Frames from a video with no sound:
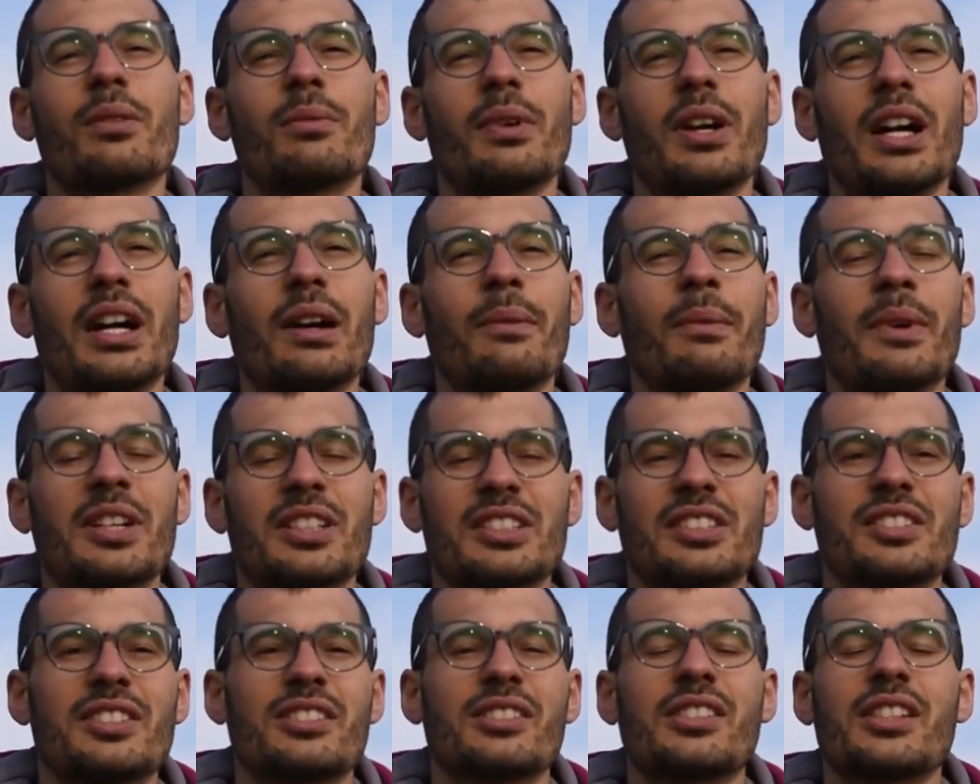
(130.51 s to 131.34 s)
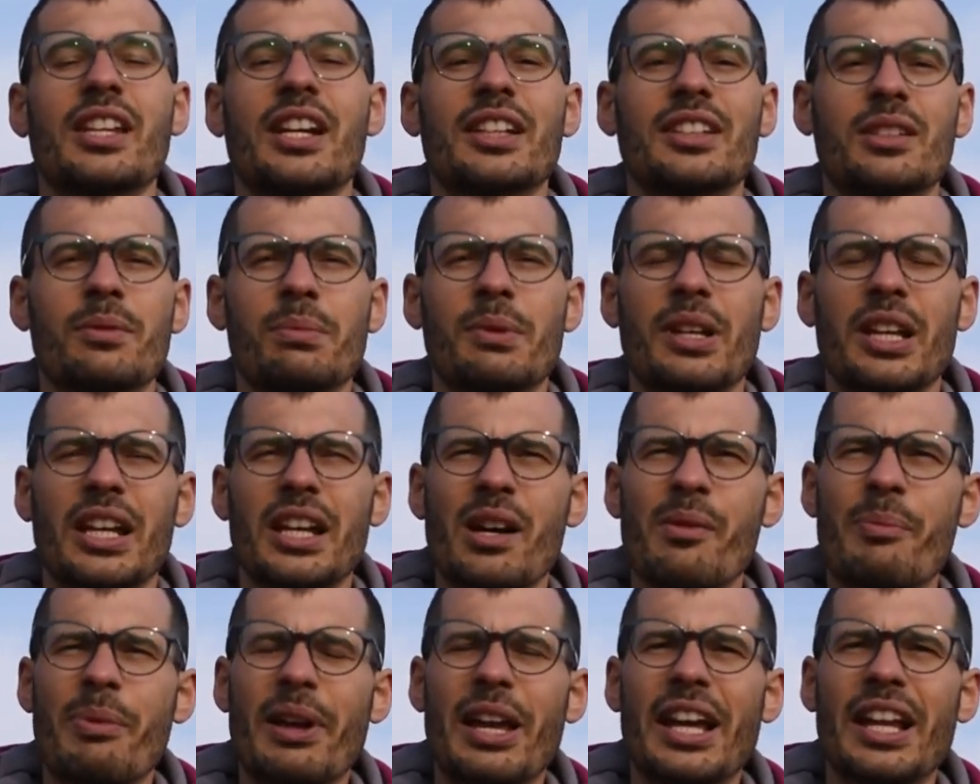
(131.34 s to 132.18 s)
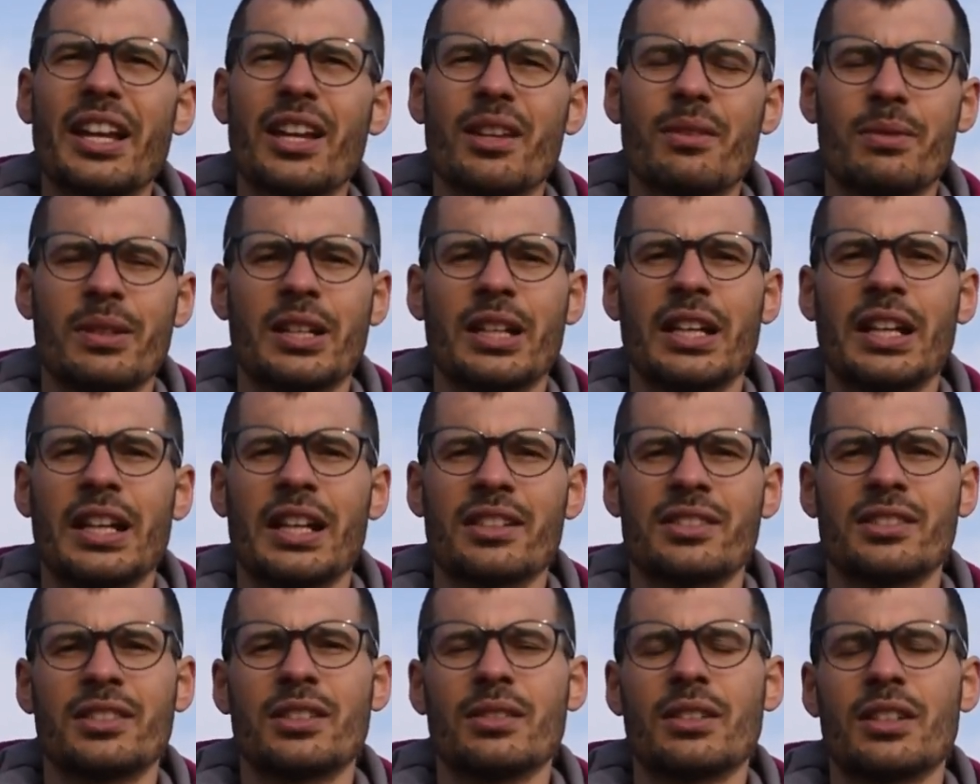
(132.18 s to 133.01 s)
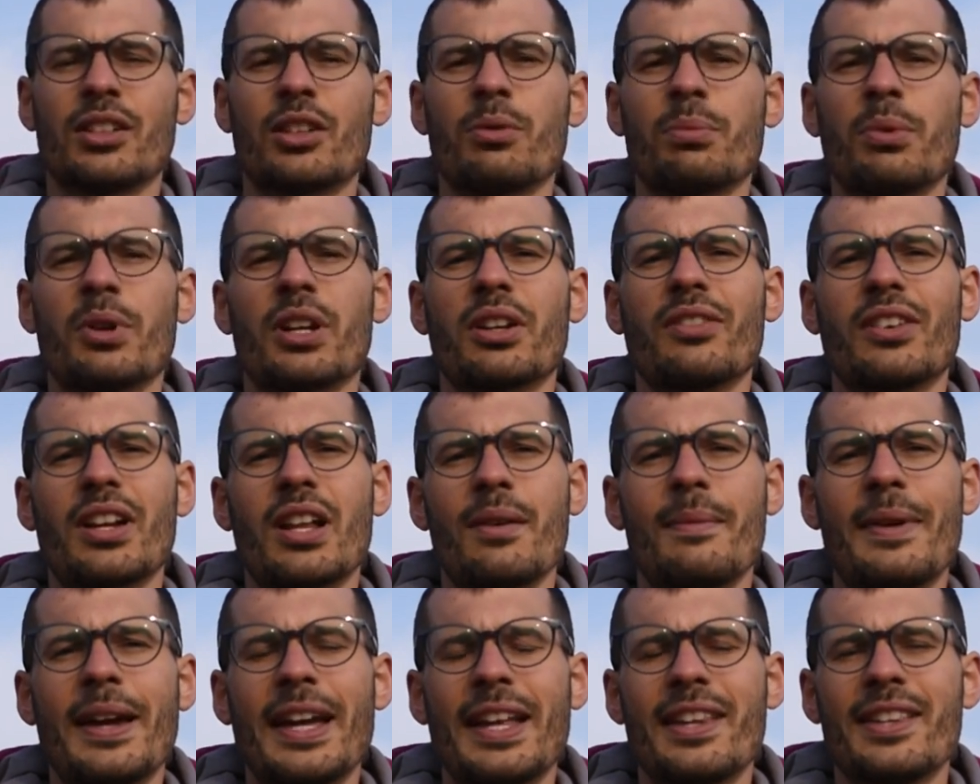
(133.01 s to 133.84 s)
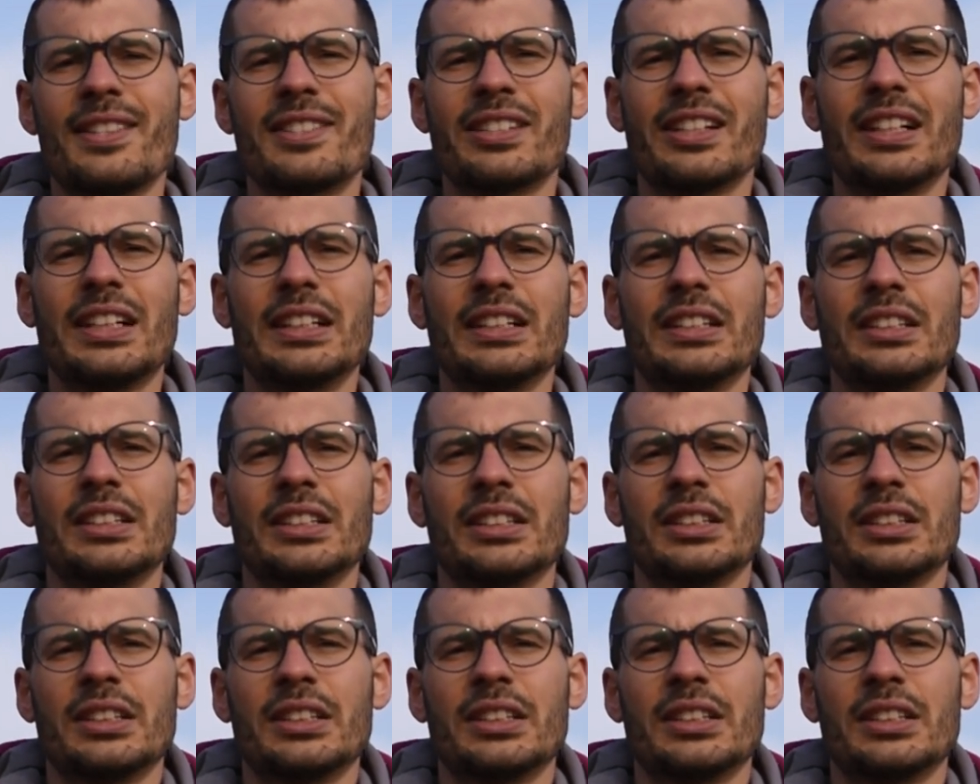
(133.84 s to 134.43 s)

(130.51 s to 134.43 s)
ma è abbastanza tirata per i capelli perché la settimana dopo arriva la mezza.